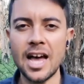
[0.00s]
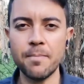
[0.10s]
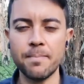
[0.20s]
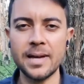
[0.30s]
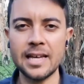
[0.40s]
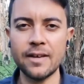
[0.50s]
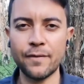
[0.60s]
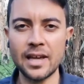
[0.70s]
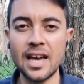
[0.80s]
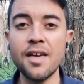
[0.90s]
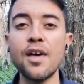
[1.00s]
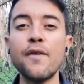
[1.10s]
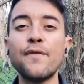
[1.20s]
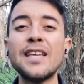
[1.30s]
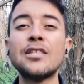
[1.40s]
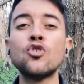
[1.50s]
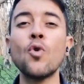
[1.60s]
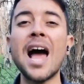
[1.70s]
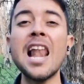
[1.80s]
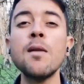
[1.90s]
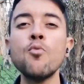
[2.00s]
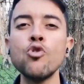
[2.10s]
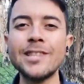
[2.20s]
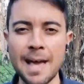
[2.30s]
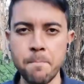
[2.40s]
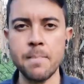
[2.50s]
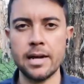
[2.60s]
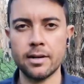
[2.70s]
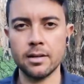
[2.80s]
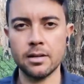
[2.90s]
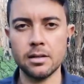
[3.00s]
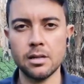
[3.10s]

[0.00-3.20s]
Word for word: أحبائي في هذا الفيديو المدمر